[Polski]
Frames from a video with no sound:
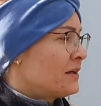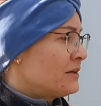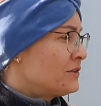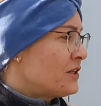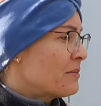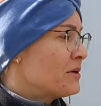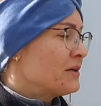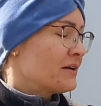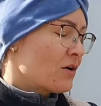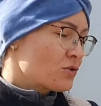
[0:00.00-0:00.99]
E,
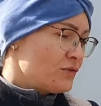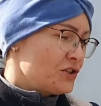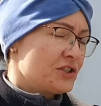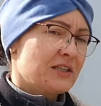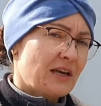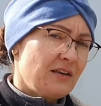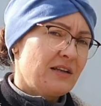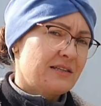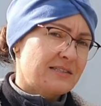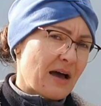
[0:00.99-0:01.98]
tniemy oczywiście na
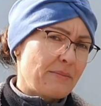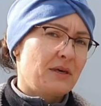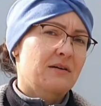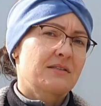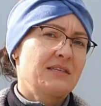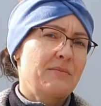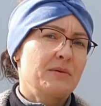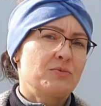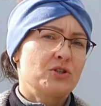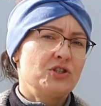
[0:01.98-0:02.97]
ile sami
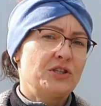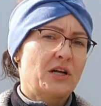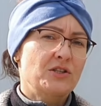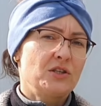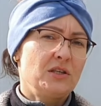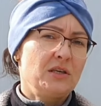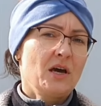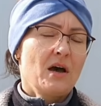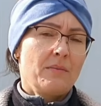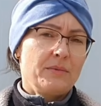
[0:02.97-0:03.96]
chcemy przycinać i
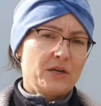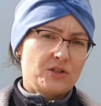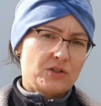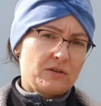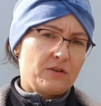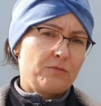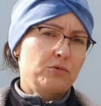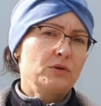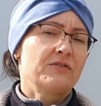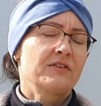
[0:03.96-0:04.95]
mieć e,
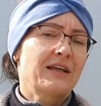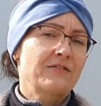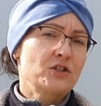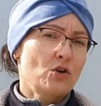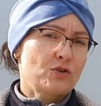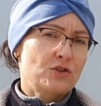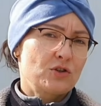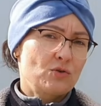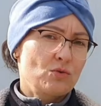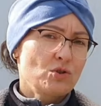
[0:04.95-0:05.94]
wpływ na
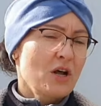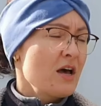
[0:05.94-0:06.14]
wzrost róż.